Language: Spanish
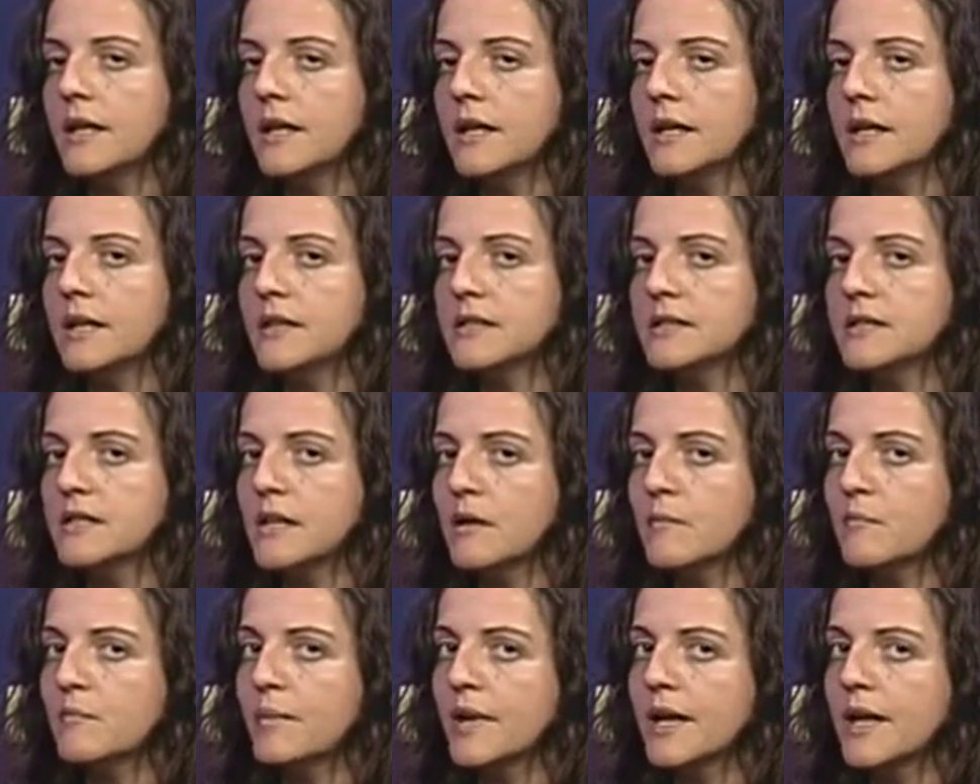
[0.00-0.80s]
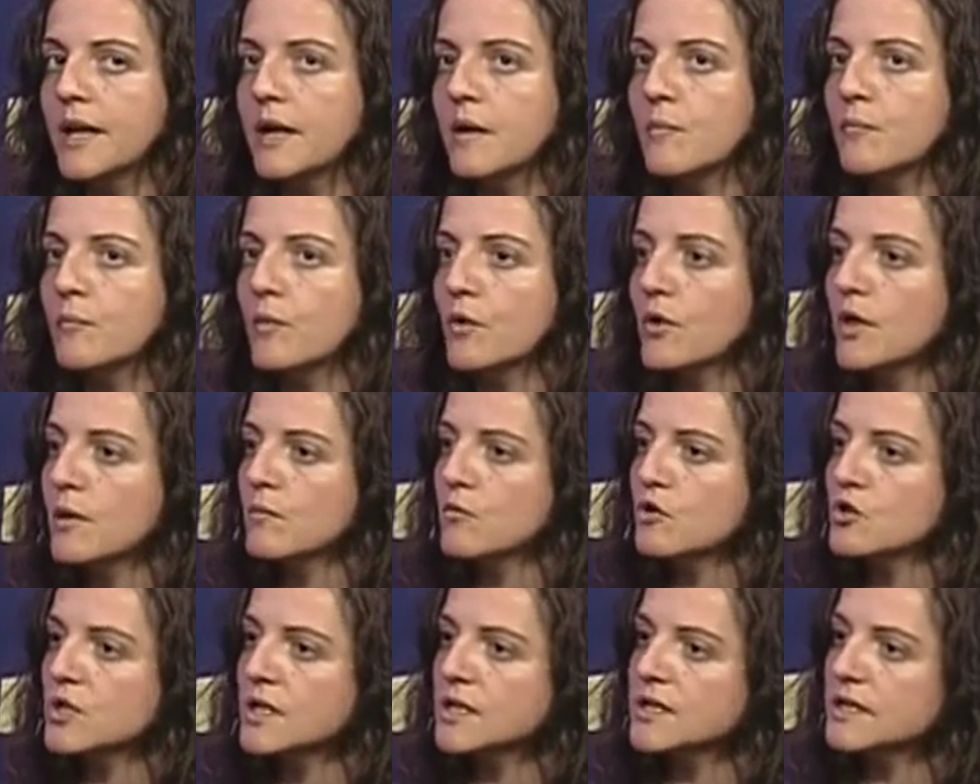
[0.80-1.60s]
y siempre
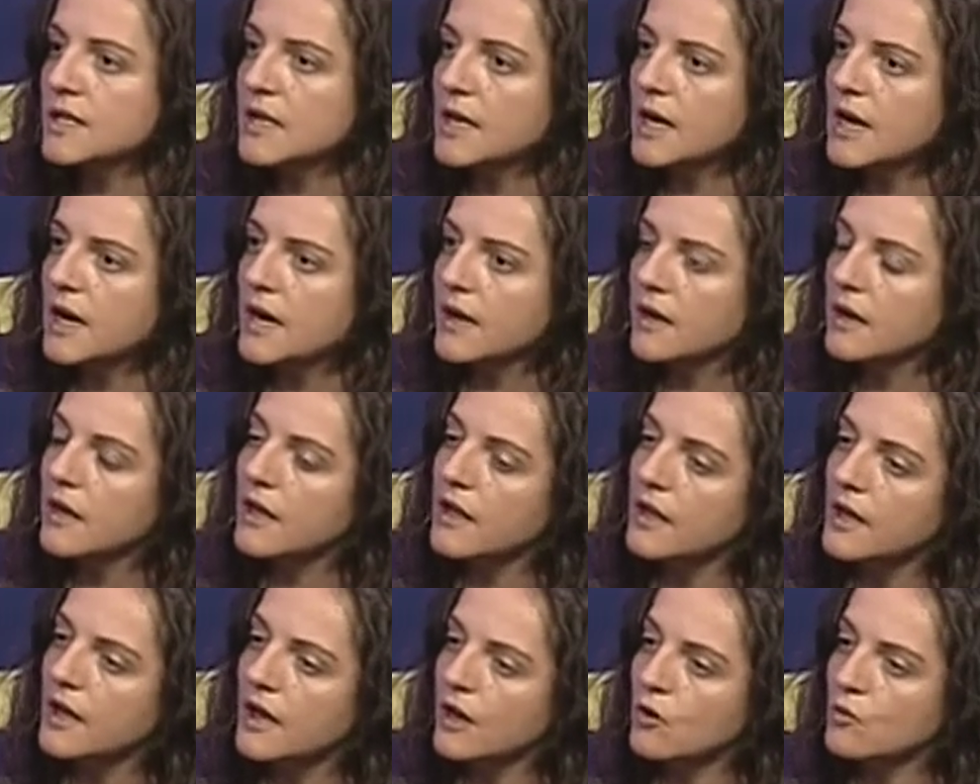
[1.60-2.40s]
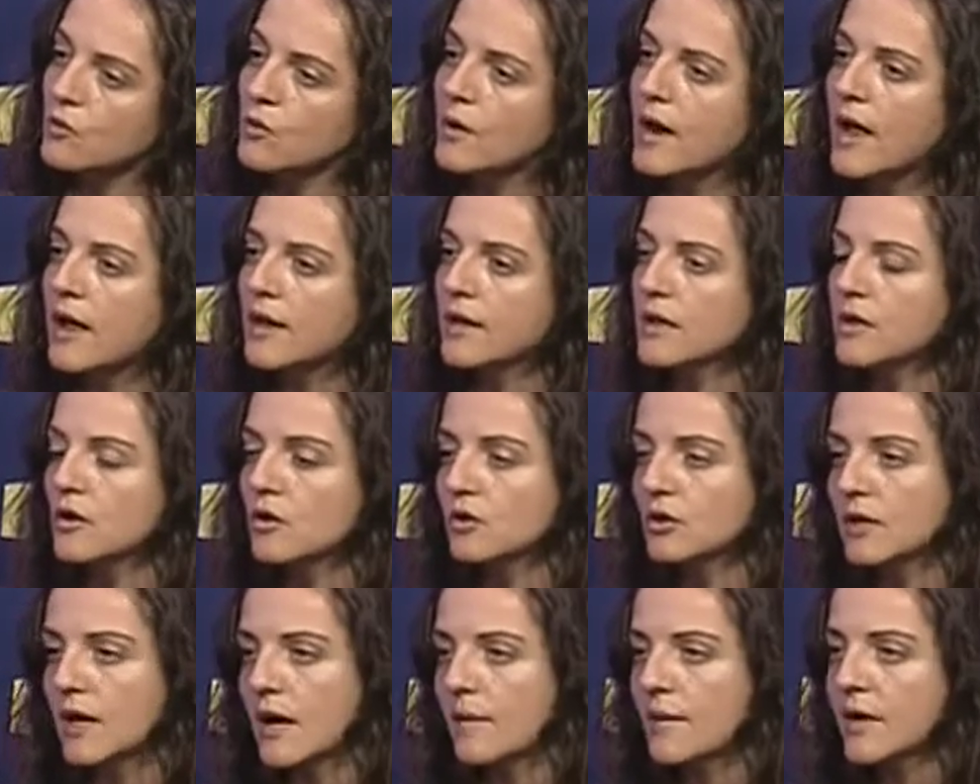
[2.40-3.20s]
podemos estirar en una
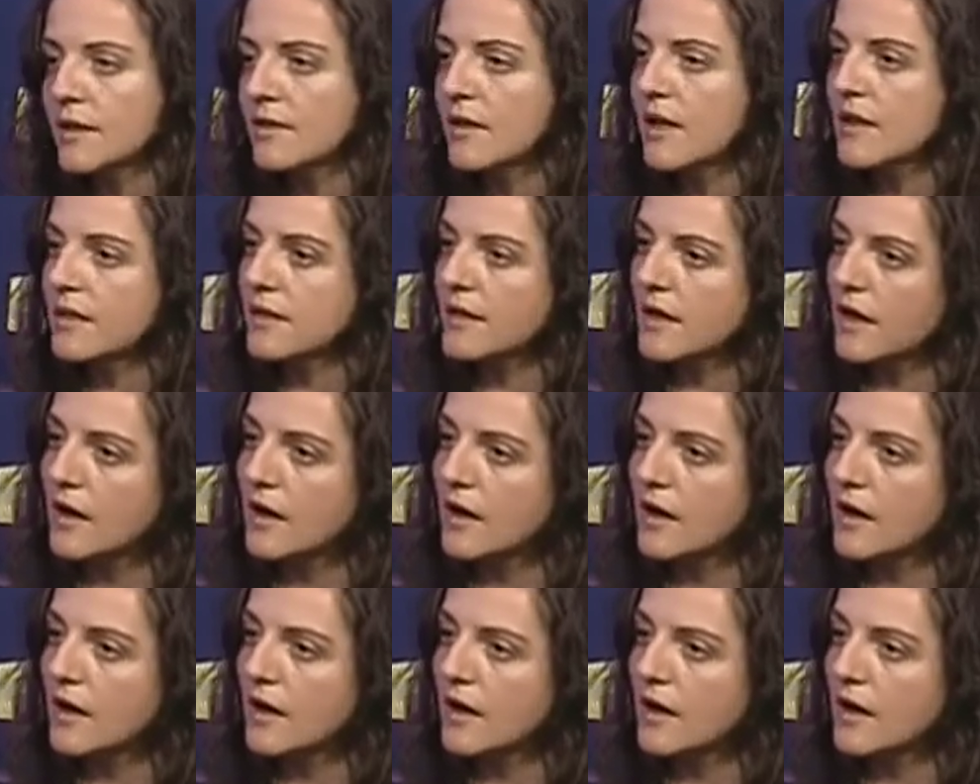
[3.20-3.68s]
y otra banda